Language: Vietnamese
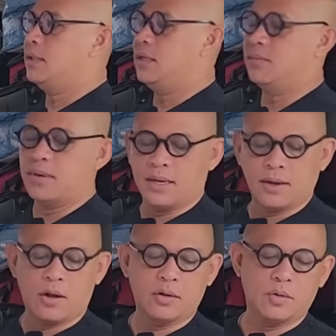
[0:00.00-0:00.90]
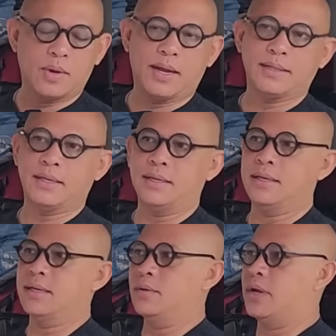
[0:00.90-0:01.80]
Nhưng mà con của ngoại
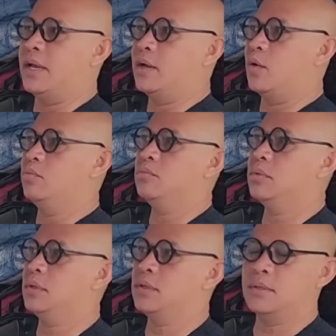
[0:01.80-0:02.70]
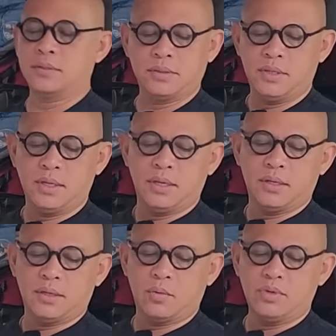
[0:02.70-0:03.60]
thì cái điều kiện
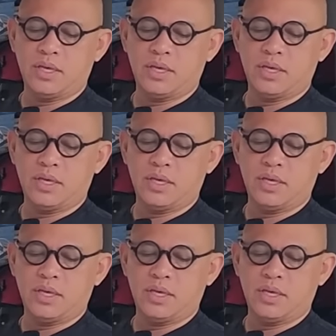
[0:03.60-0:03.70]
cũng